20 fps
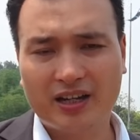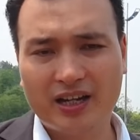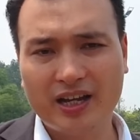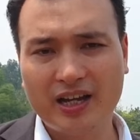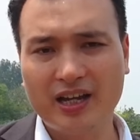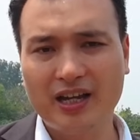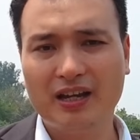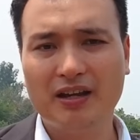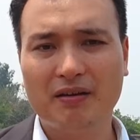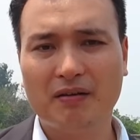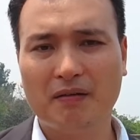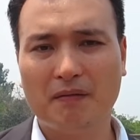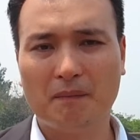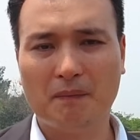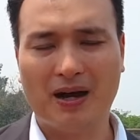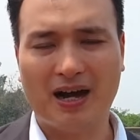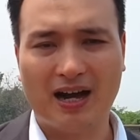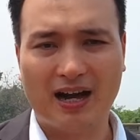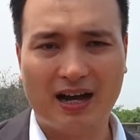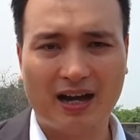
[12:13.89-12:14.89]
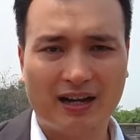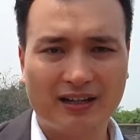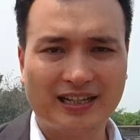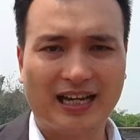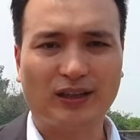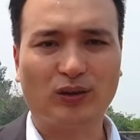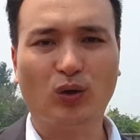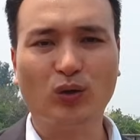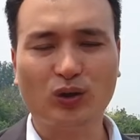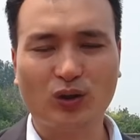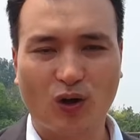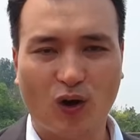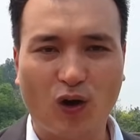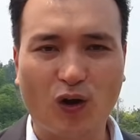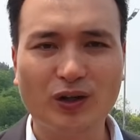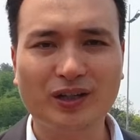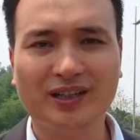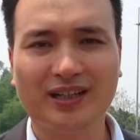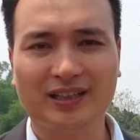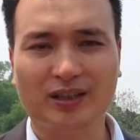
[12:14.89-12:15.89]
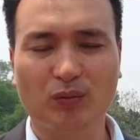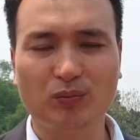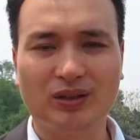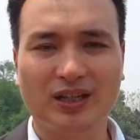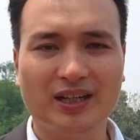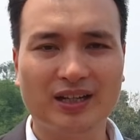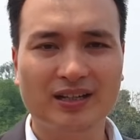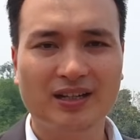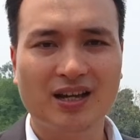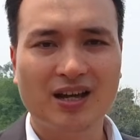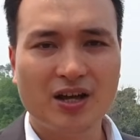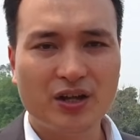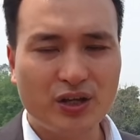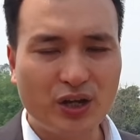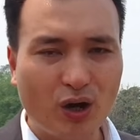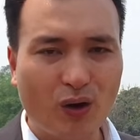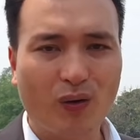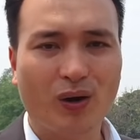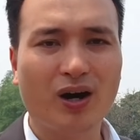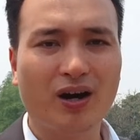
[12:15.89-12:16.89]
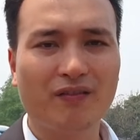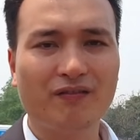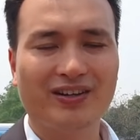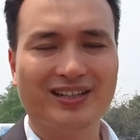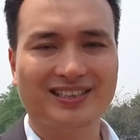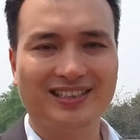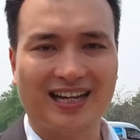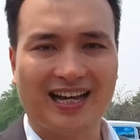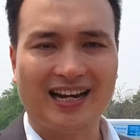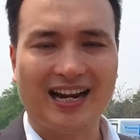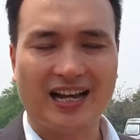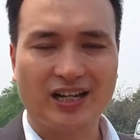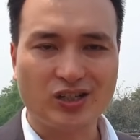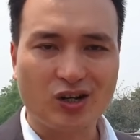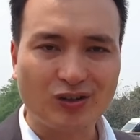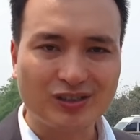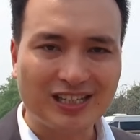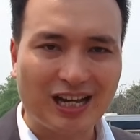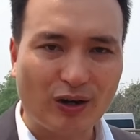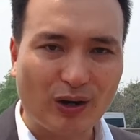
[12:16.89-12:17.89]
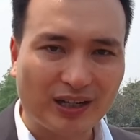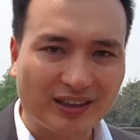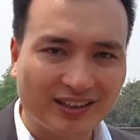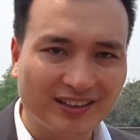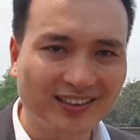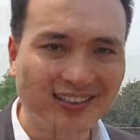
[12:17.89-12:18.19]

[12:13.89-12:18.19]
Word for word: khi mà nhà tốt có những cái thông tin nhiều hơn về dự án này trong giai đoạn